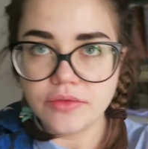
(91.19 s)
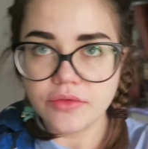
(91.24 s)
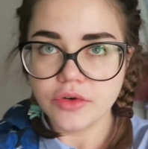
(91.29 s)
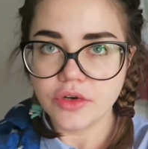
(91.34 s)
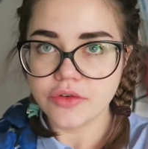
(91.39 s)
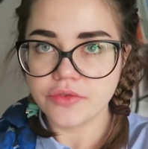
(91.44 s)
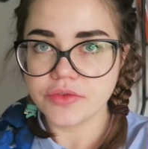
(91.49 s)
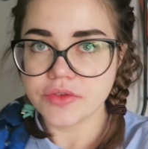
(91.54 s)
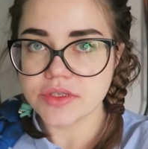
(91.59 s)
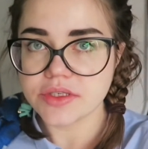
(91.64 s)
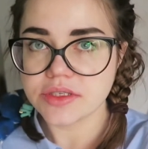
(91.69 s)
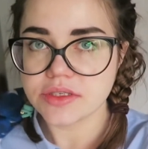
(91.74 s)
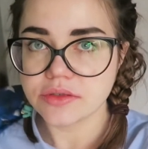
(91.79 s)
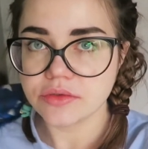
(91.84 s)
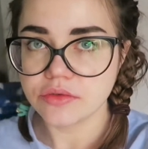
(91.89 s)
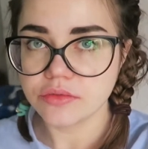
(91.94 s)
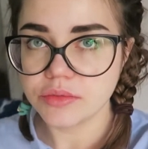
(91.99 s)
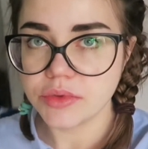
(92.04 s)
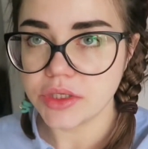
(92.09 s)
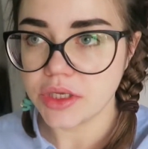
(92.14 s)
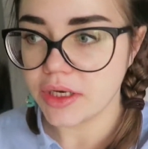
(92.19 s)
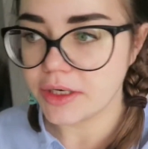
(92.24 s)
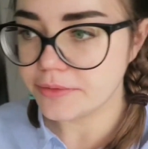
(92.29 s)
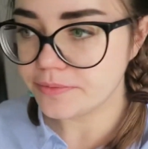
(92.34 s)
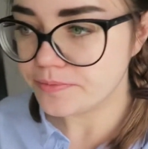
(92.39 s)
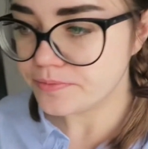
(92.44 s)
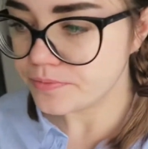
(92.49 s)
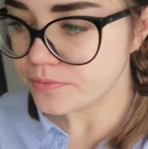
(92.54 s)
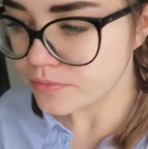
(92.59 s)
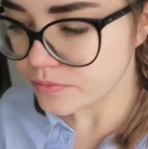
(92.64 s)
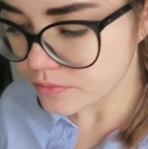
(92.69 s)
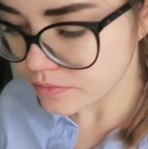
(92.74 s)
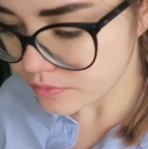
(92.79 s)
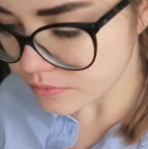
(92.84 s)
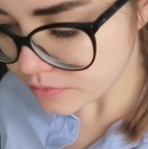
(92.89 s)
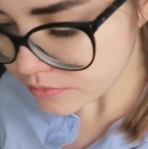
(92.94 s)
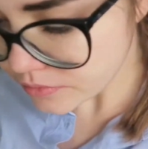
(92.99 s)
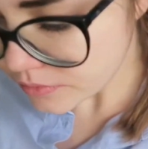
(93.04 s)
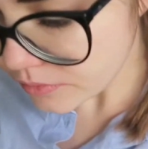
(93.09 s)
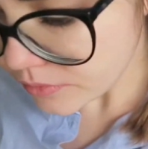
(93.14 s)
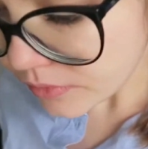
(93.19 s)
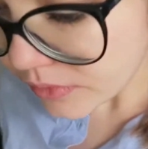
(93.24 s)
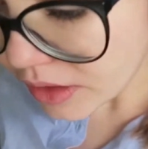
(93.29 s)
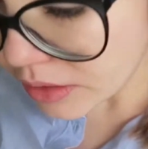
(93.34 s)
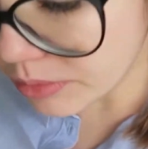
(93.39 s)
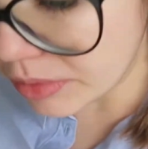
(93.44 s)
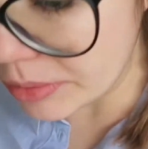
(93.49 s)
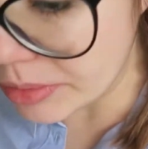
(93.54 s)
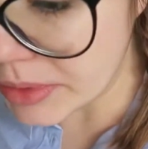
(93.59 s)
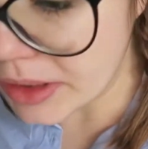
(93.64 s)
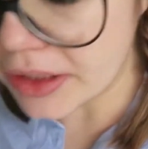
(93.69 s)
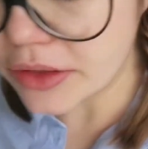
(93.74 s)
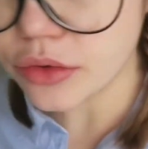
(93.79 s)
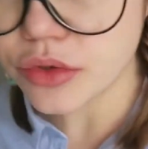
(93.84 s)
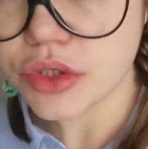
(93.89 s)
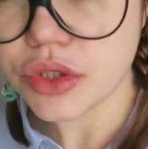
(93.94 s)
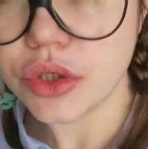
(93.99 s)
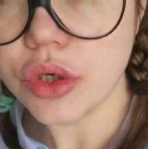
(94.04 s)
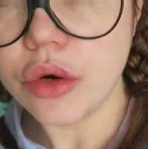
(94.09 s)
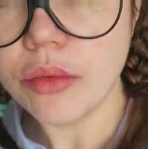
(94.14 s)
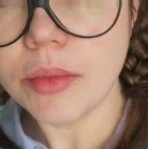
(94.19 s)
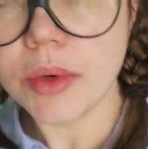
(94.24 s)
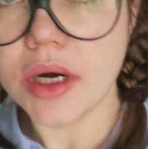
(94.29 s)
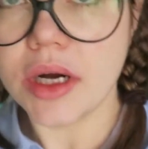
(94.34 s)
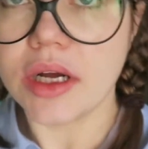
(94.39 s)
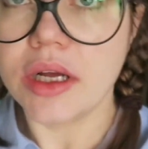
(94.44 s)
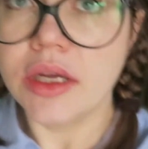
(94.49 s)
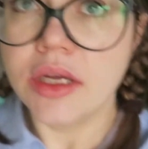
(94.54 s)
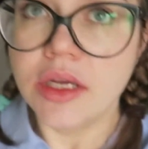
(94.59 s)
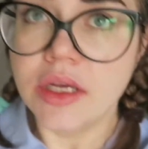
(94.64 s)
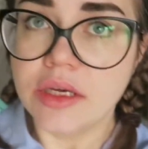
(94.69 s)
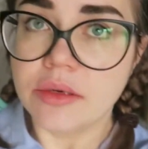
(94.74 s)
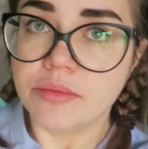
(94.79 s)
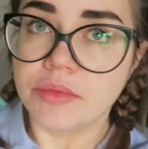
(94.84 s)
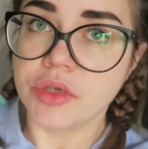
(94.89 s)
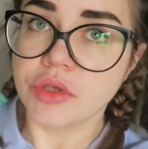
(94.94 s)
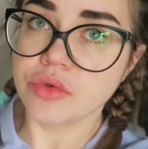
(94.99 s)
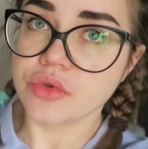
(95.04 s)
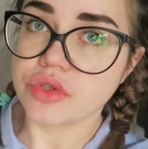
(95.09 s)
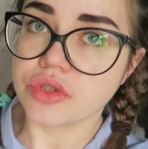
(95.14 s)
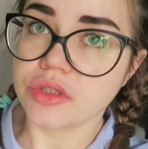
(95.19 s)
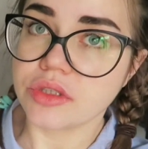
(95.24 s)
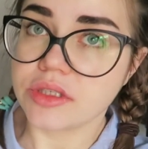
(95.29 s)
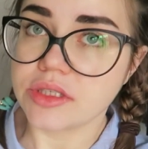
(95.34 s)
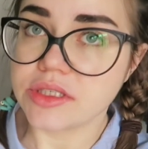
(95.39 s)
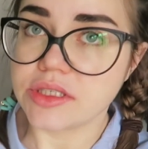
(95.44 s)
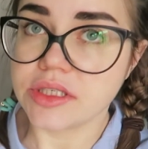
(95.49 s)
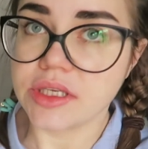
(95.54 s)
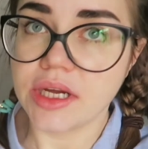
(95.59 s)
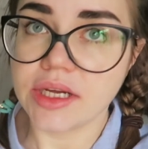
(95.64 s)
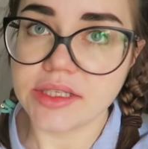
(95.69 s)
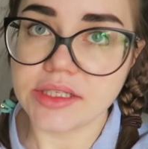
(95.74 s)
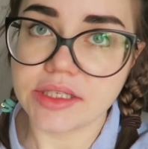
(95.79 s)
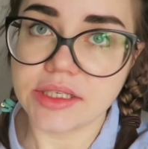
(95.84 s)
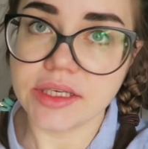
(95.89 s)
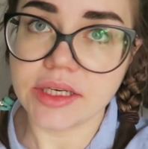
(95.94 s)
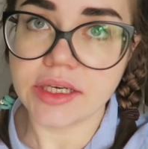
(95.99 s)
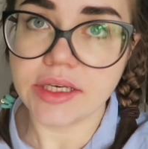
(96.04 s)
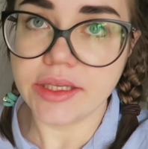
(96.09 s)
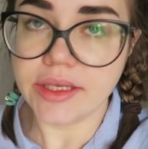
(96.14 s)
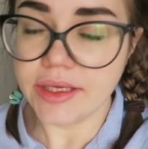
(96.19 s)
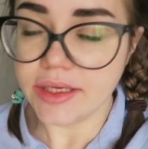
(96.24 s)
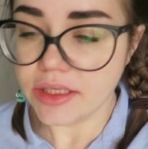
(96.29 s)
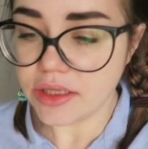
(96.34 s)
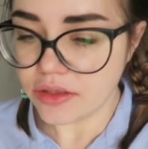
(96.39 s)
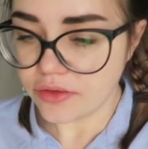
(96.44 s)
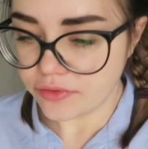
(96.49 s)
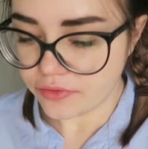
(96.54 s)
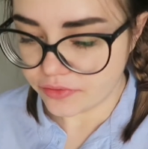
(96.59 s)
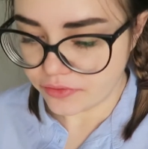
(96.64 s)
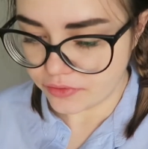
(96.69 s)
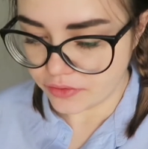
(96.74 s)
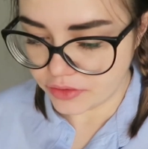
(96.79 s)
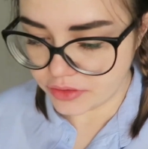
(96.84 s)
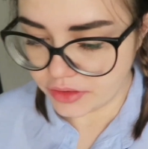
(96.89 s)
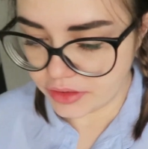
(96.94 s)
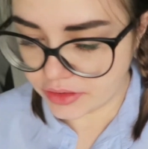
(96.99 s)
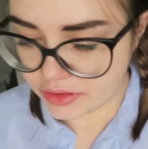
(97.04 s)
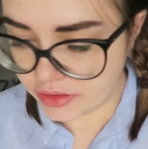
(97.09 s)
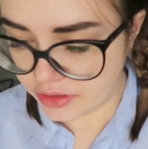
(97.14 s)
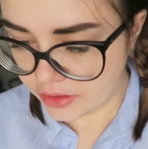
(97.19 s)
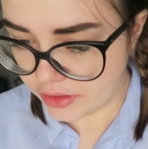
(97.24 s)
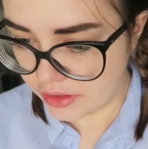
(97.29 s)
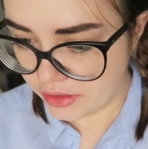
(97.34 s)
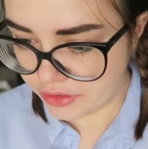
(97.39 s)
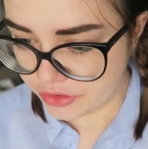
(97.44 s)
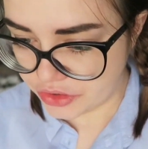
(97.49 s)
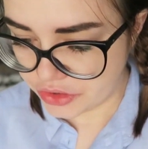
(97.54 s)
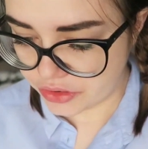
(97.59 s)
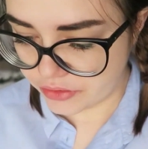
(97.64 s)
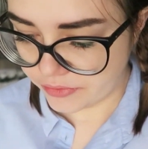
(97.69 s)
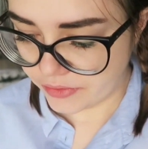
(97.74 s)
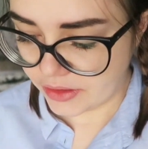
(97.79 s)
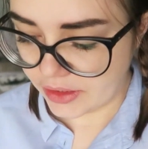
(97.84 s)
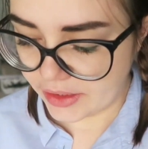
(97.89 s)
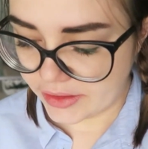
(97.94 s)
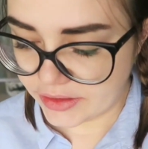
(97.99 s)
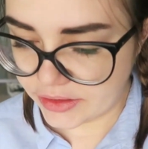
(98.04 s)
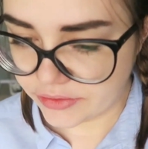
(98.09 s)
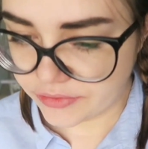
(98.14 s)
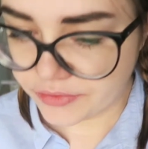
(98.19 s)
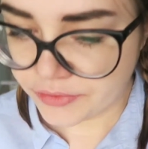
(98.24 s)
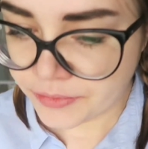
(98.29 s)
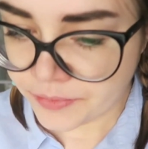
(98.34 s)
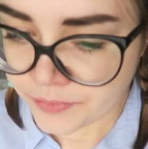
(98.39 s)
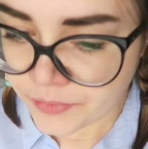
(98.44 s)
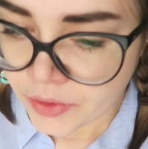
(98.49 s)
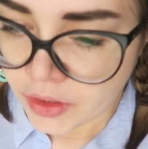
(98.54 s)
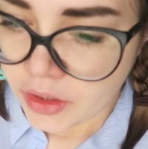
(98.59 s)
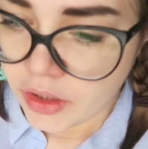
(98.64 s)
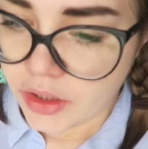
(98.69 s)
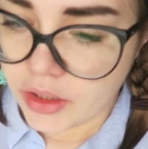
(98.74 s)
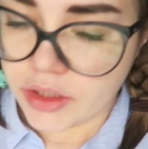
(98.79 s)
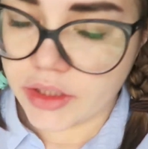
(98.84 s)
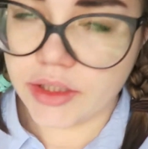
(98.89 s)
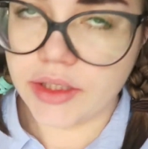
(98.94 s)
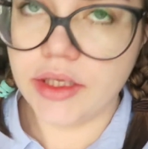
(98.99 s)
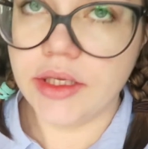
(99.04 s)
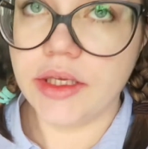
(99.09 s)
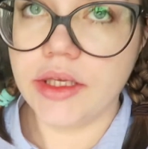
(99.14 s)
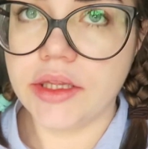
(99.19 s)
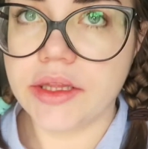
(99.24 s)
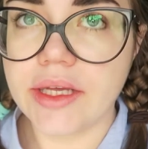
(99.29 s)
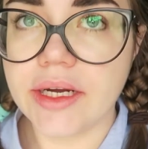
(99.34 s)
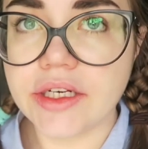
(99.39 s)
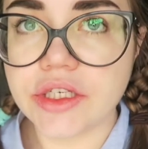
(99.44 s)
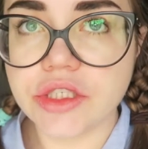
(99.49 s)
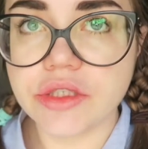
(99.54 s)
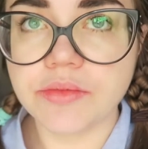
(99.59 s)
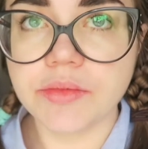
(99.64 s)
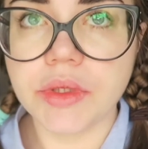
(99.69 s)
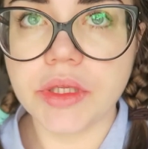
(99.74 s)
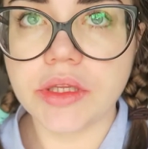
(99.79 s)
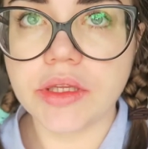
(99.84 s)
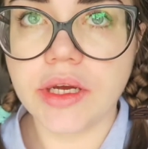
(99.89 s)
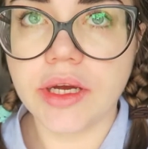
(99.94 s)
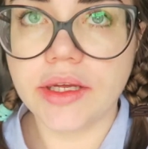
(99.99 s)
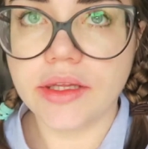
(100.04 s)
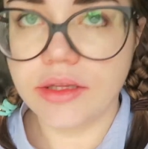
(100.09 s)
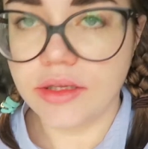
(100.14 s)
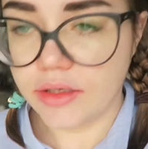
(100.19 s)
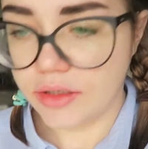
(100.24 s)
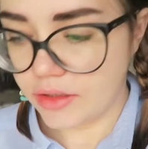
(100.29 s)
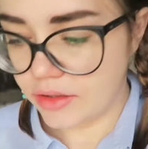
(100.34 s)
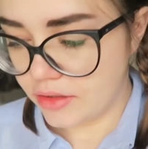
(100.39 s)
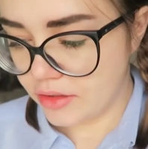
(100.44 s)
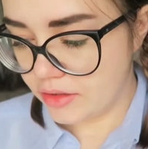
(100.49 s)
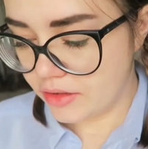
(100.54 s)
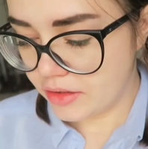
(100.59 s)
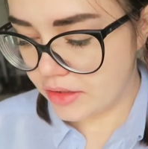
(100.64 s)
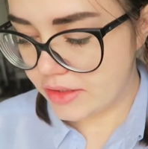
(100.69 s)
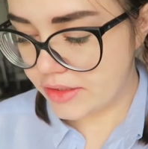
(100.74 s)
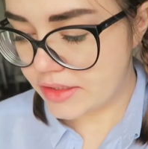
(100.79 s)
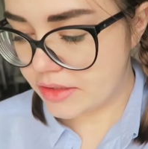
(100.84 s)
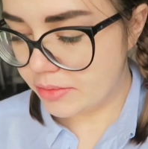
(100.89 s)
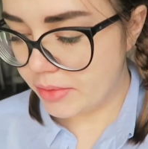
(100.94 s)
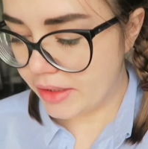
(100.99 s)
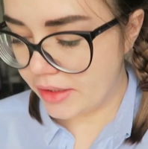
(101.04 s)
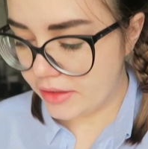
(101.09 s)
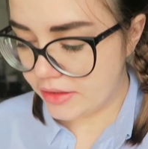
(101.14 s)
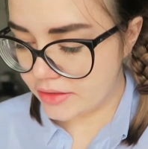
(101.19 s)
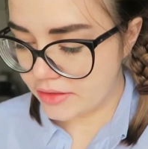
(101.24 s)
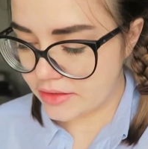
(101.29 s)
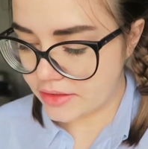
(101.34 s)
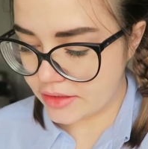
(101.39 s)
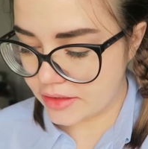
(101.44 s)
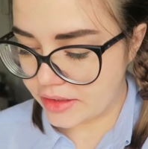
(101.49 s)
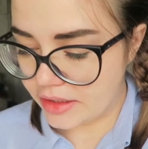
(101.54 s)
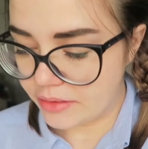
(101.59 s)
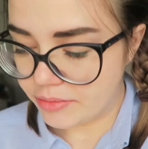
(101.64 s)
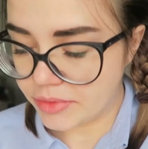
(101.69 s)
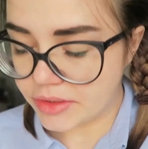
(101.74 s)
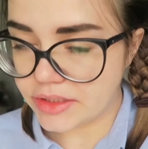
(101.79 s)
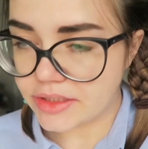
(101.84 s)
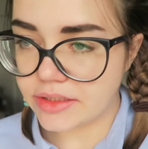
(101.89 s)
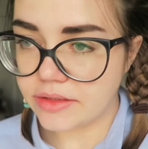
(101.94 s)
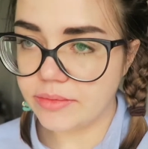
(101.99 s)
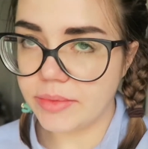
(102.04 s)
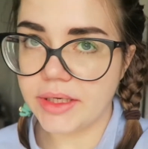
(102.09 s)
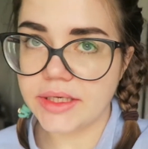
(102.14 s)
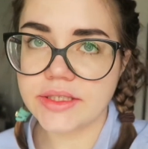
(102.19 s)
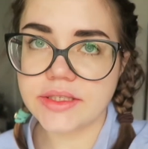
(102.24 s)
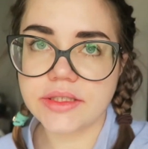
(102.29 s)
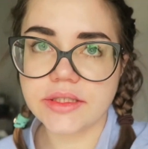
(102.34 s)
в офис, у меня по плану съемка, мне нужно доснять для клиентов некоторое количество кадров. И также мне надо для себя, для Инстаграма наснимать,